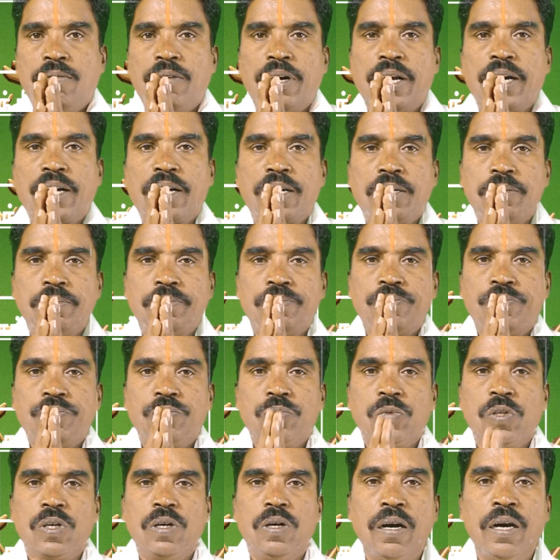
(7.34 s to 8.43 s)
வணக்கம்
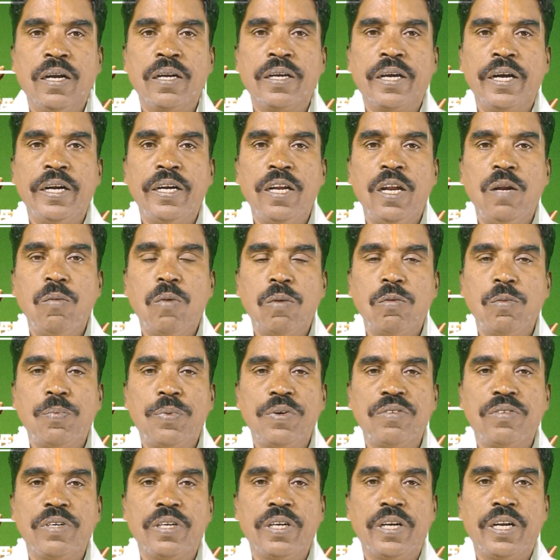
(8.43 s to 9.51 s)
ஆர்கே டெலிபாபு
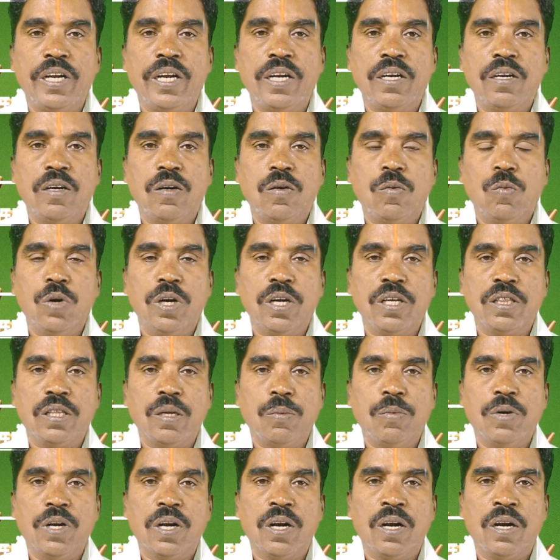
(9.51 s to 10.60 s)
பேசுகின்றேன் உலகத்
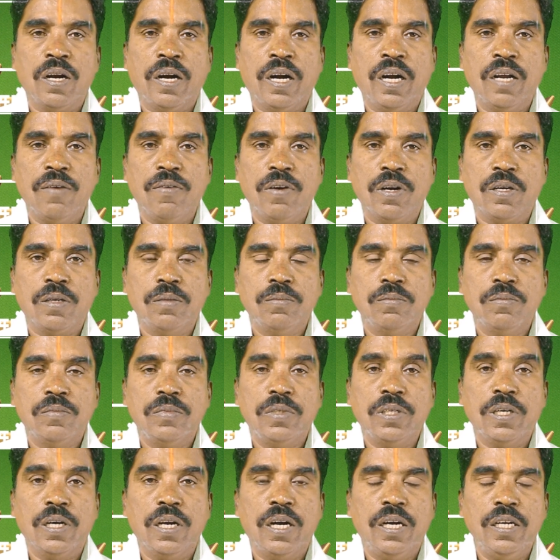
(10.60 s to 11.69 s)
தமிழர் அனைவருக்கும்
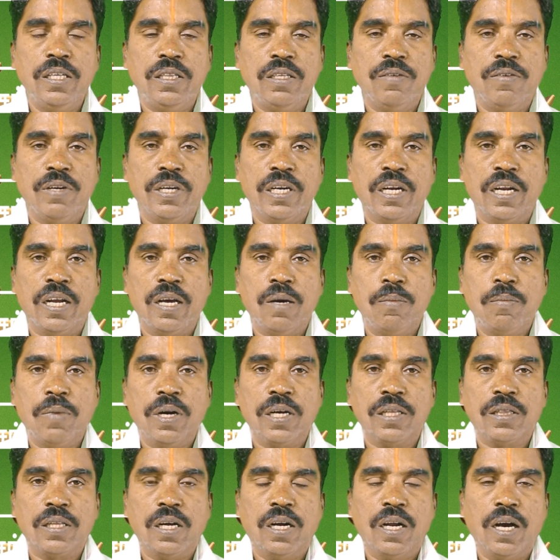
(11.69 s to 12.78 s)
நீங்கள் அளித்து வருகின்ற
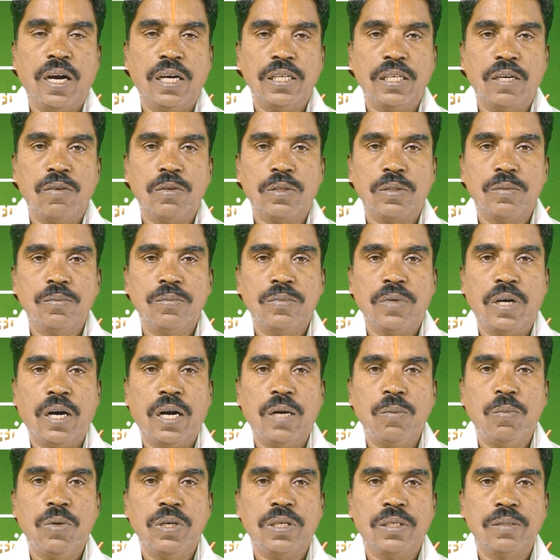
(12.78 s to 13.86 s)
மகத்தான ஆதரவுக்கும்
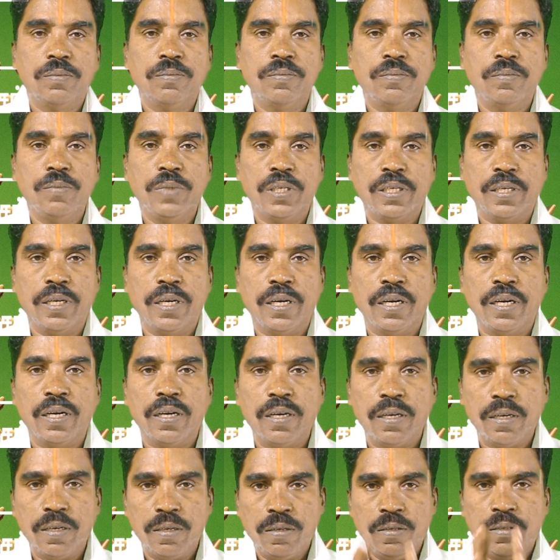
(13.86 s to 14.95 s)
அன்புக்கும் மிக்க
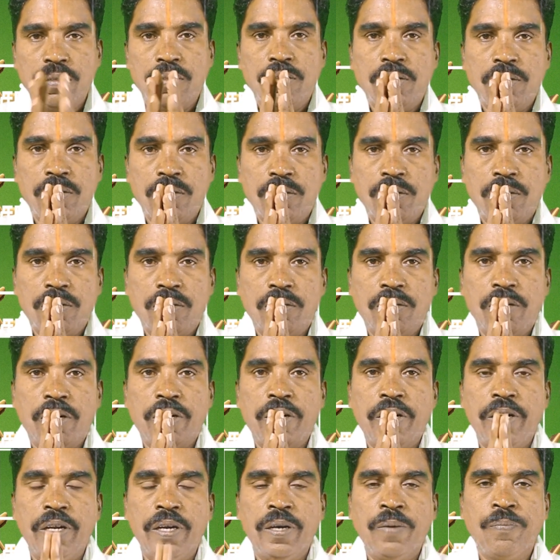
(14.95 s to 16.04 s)

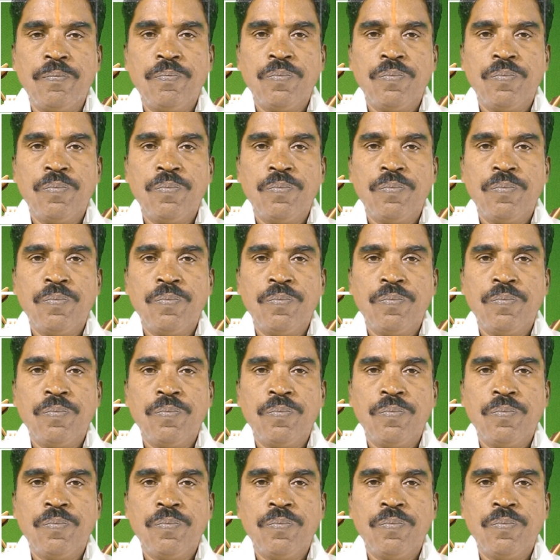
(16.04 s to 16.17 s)
நன்றி